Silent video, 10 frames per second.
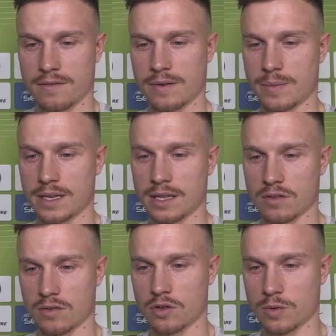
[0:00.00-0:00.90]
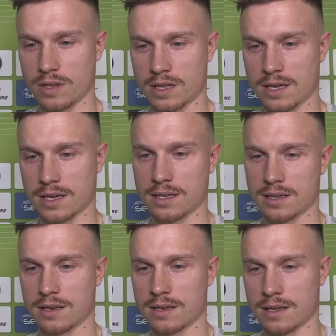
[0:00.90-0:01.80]
wenn man dann so einen Derby-Sieg hat,
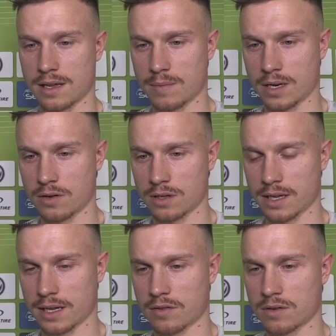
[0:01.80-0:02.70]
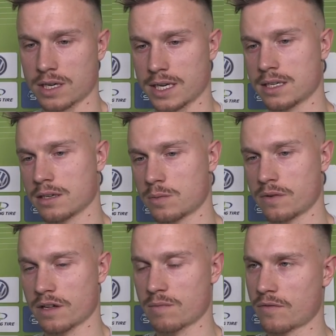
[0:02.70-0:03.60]
dann hat man auch direkt so ein schlechteres
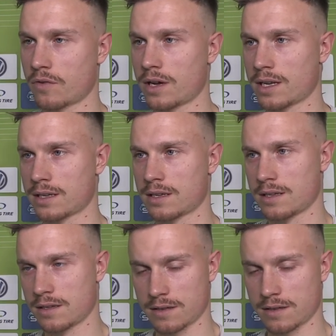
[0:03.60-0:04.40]
Spiel, was man vorher hatte,